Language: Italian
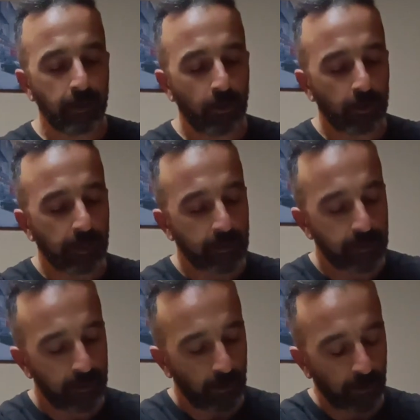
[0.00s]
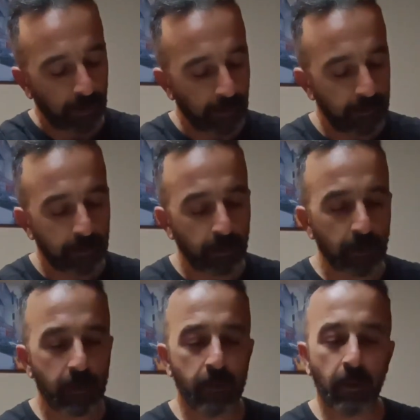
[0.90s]
in dotazione, il cavetto in
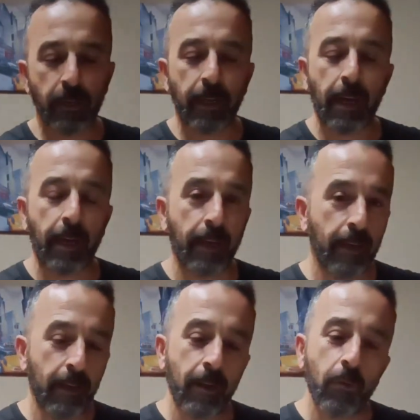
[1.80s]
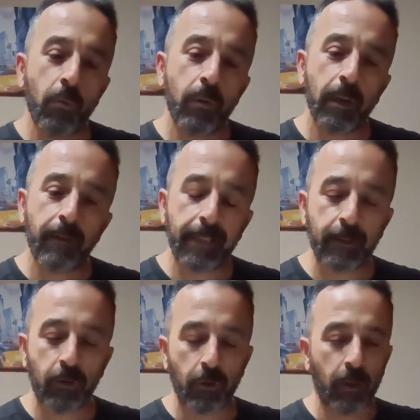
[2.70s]
dotazione è un
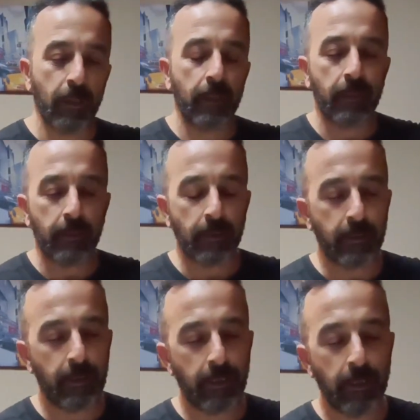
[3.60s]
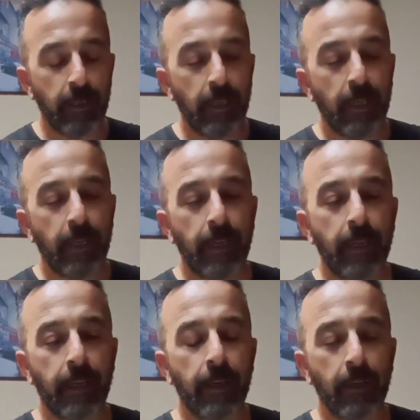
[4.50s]
cavetto, di,
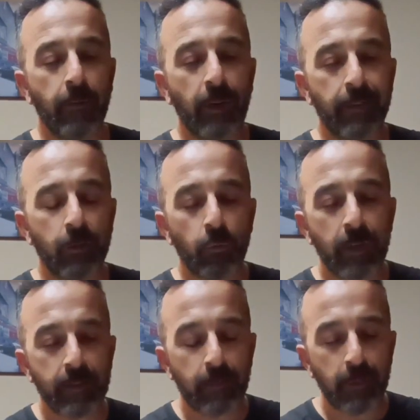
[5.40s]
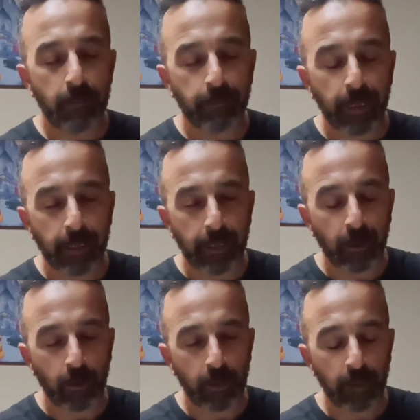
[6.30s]
eh, un cavetto USB per,
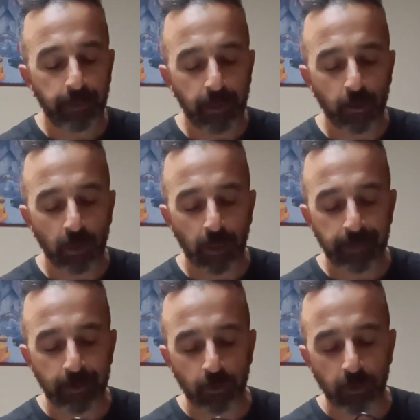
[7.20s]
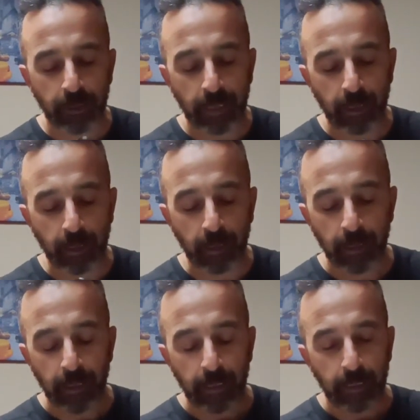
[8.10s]
la, per, il collegamento del
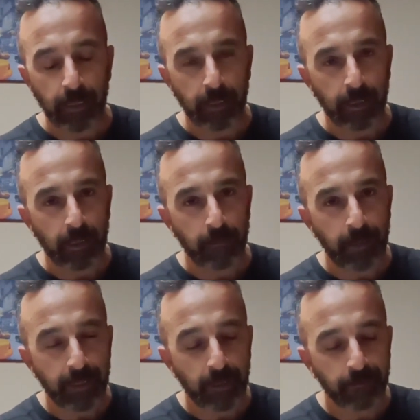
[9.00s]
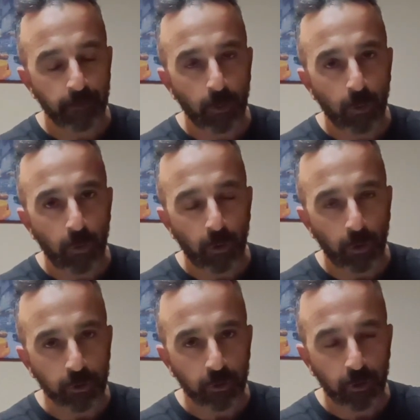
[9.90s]
eh, Behringer Flow
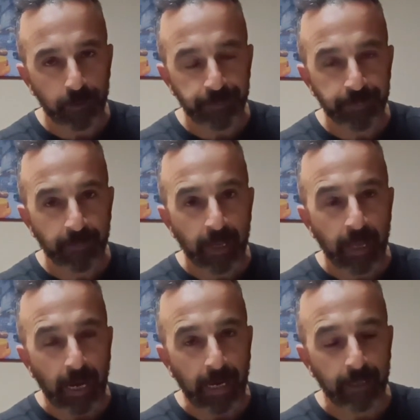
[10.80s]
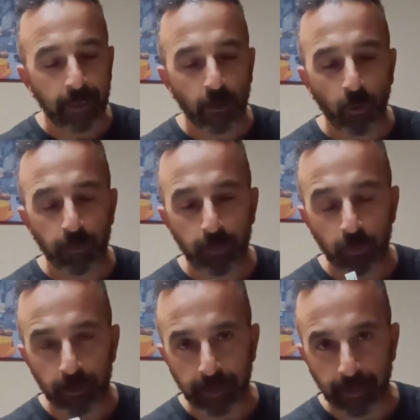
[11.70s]
8 al
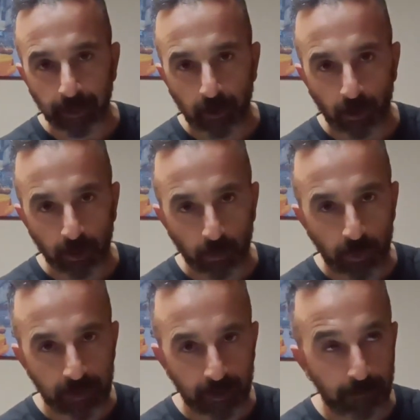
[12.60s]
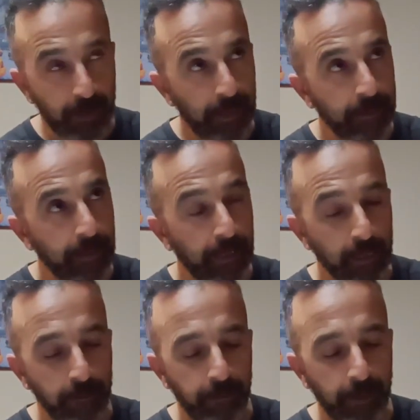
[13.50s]
computer con USB
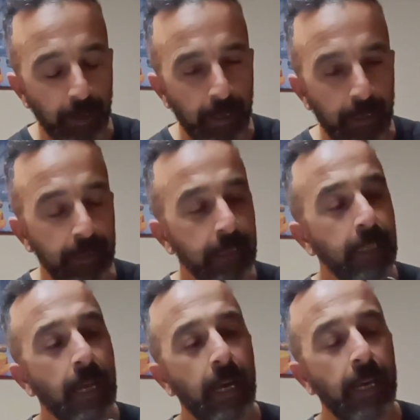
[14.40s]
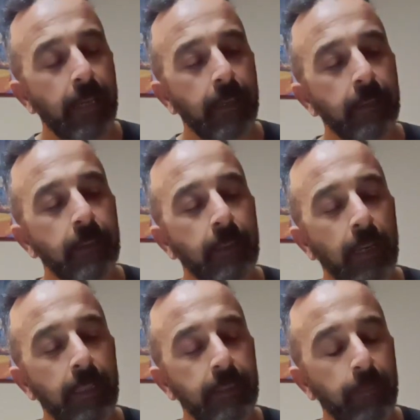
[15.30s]
Type A e
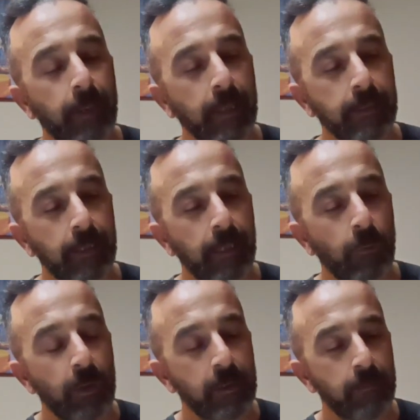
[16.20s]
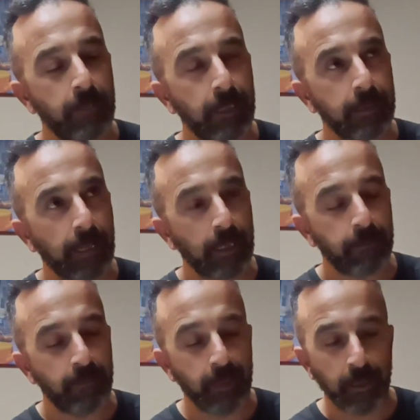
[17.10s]
dall'altra parte USB
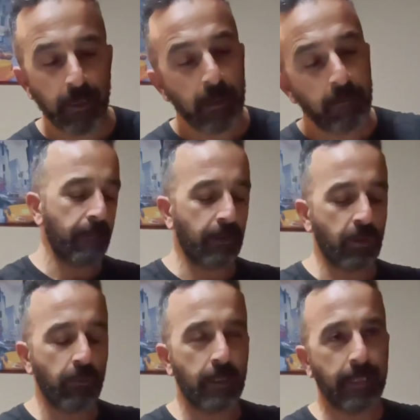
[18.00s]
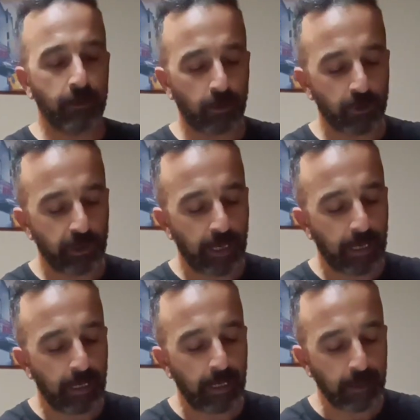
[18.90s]
Type B e invece qui dentro
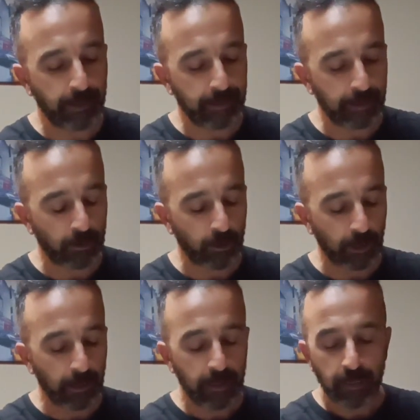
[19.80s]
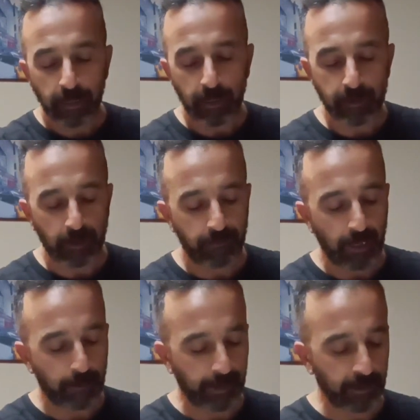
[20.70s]
c'è l'alimentatore che
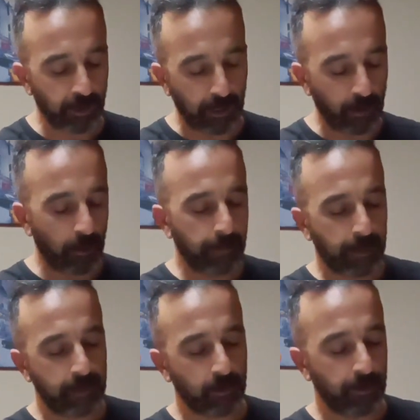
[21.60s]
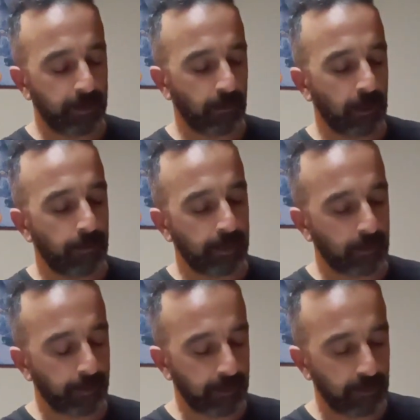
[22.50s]
servirà per accenderlo. Per adesso lo mettiamo da
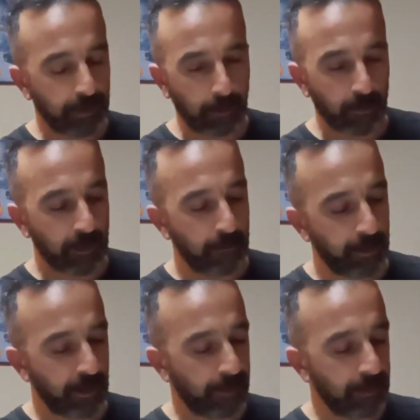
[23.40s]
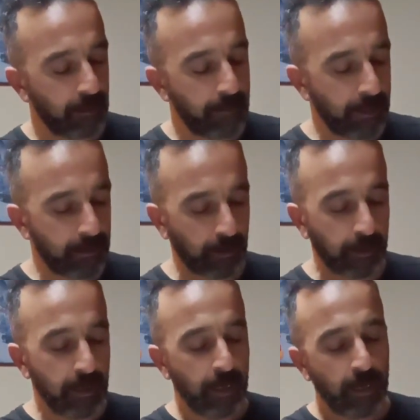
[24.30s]
parte, presentiamo semplicemente il mixer,
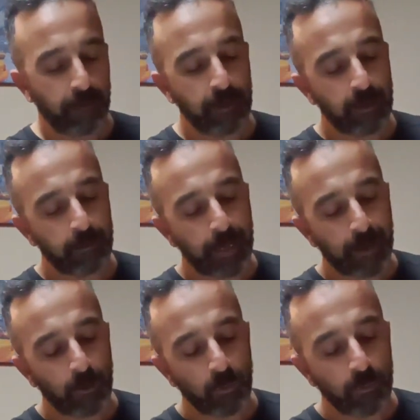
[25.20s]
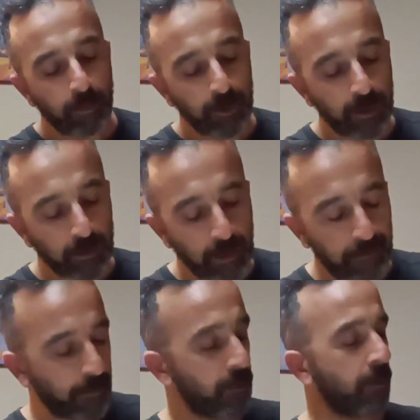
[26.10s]
vi spiego un pochino
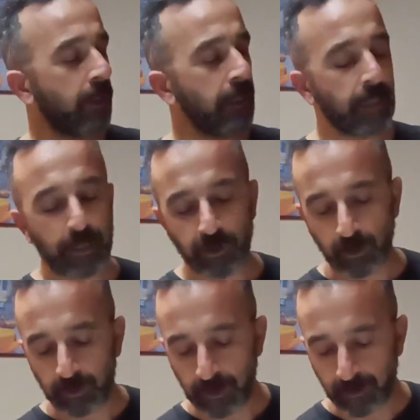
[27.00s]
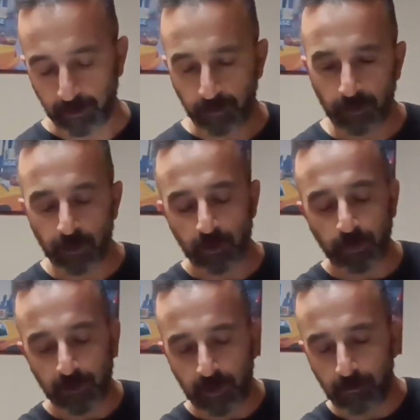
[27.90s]
delle funzionalità, cerco di essere più veloce
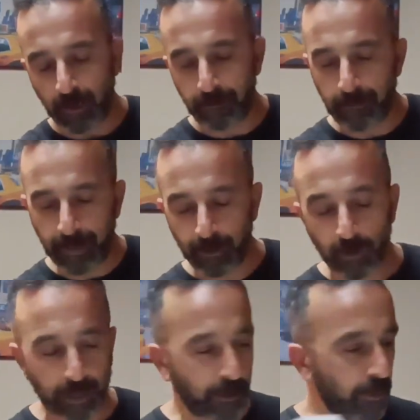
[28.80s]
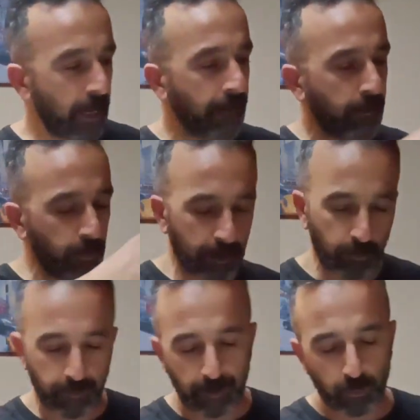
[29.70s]
possibile per non annoiarvi,
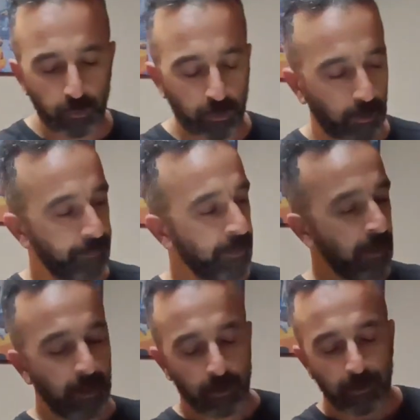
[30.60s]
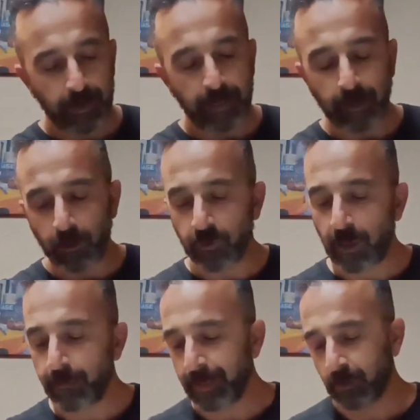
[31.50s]
mettiamo via tutto, come vedete l'ho
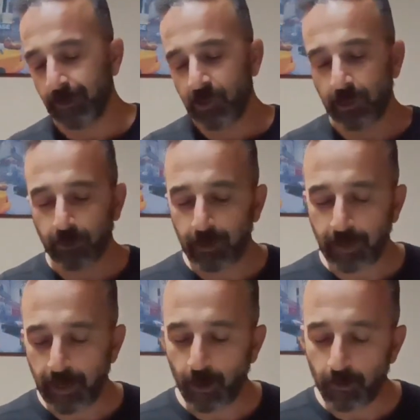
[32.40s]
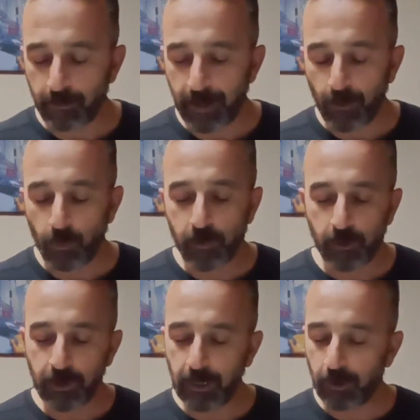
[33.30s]
già aperto ma cerco di tenerlo ben
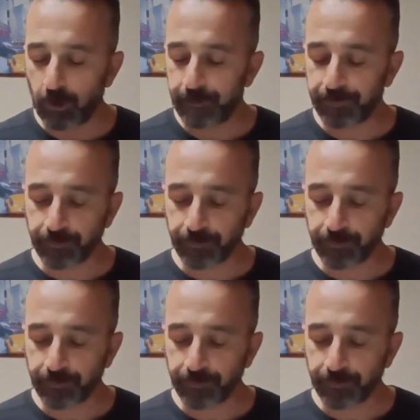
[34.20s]
custodito